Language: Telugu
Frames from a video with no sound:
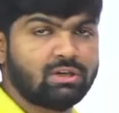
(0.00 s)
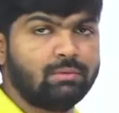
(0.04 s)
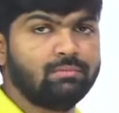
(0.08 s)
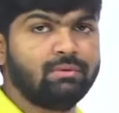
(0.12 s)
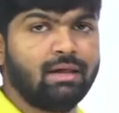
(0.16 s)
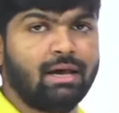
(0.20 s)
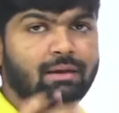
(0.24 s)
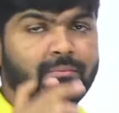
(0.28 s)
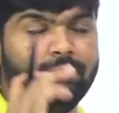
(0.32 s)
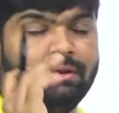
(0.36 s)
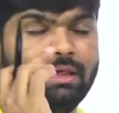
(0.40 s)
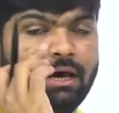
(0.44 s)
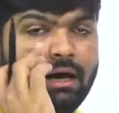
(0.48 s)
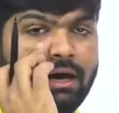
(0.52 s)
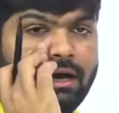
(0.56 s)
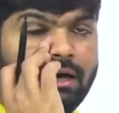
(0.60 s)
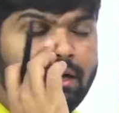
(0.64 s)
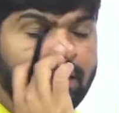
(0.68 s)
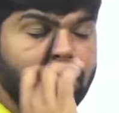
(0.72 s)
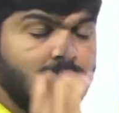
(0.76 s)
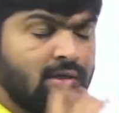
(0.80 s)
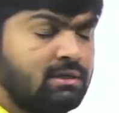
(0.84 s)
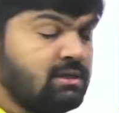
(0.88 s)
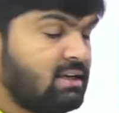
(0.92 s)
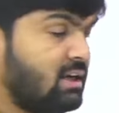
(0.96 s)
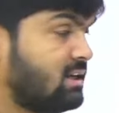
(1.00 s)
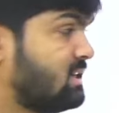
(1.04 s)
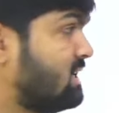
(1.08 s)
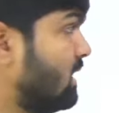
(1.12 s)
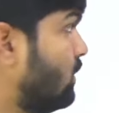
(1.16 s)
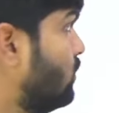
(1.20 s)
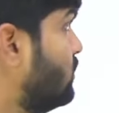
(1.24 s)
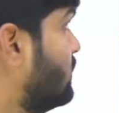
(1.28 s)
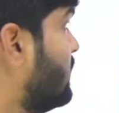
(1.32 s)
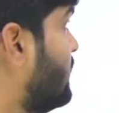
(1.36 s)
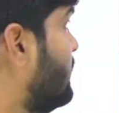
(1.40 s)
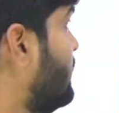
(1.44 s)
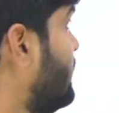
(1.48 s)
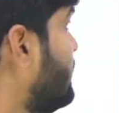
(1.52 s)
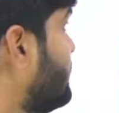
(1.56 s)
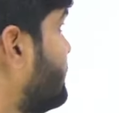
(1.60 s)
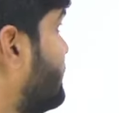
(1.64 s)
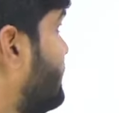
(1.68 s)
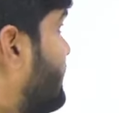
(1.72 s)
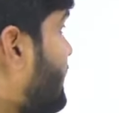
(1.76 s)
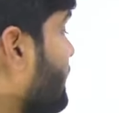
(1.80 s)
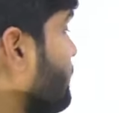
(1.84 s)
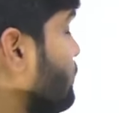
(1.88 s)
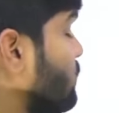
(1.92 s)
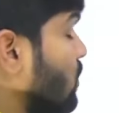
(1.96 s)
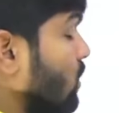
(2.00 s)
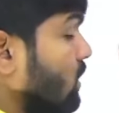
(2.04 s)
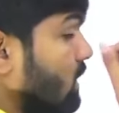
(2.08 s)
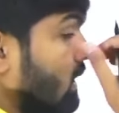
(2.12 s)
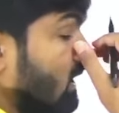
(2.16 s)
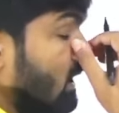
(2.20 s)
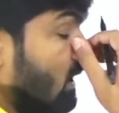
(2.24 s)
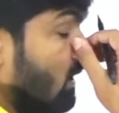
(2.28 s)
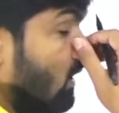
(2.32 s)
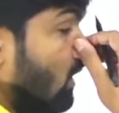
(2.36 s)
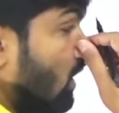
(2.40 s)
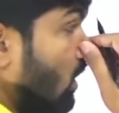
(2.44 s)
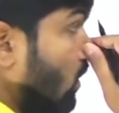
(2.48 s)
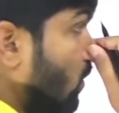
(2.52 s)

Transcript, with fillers: కోసం దాని మీద చర్చ ఉంటుంది సీఎం తోటి